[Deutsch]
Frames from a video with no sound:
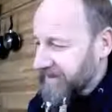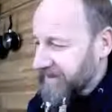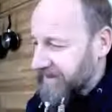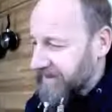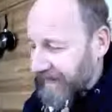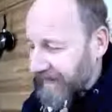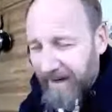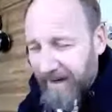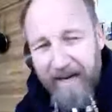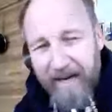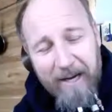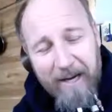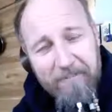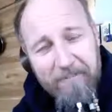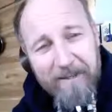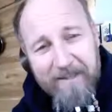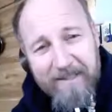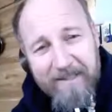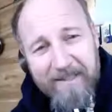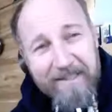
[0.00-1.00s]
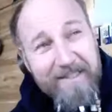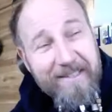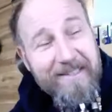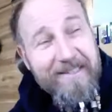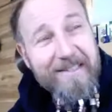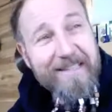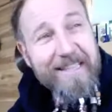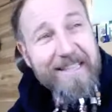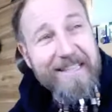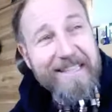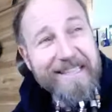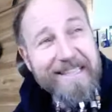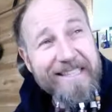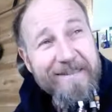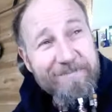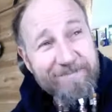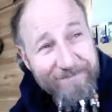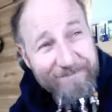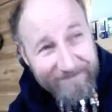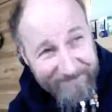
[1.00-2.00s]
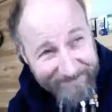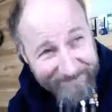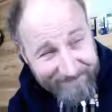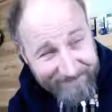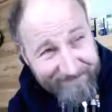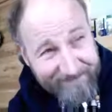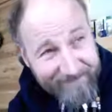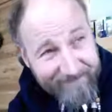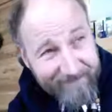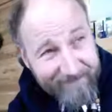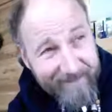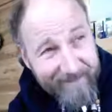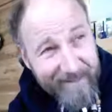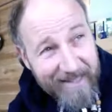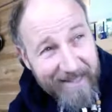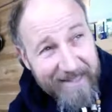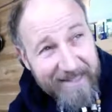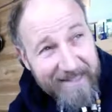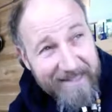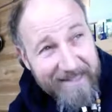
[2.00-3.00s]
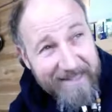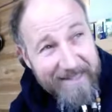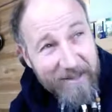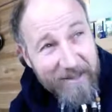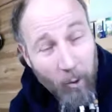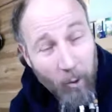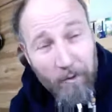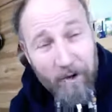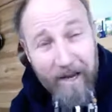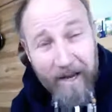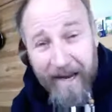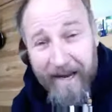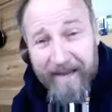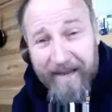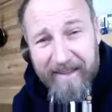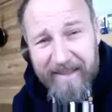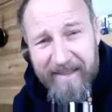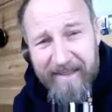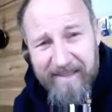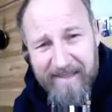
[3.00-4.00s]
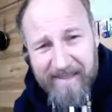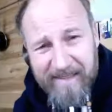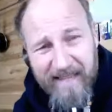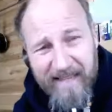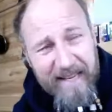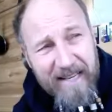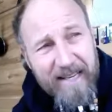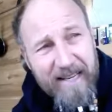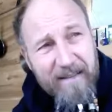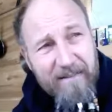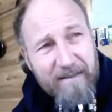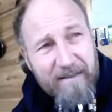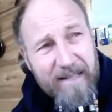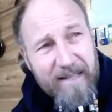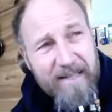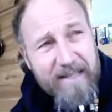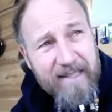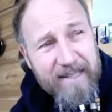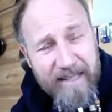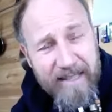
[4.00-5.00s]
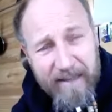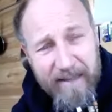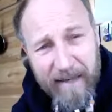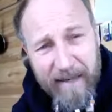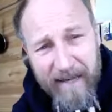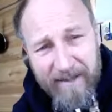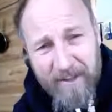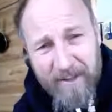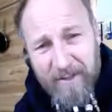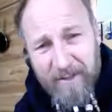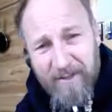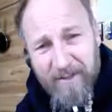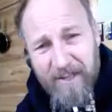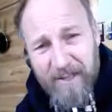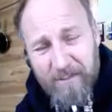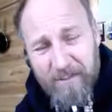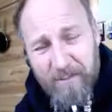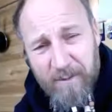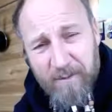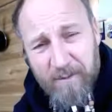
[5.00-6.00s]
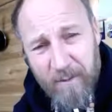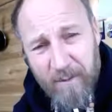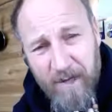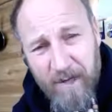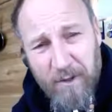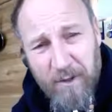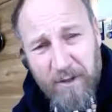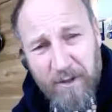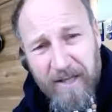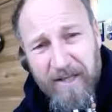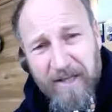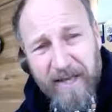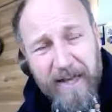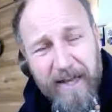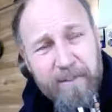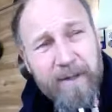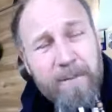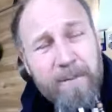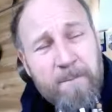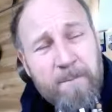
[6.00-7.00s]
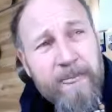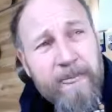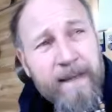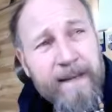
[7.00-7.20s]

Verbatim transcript: Daran arbeite ich jetzt gerade. Äh, ohne Handy ist es eigentlich weniger dramatisch, als ich es mir vorgestellt habe.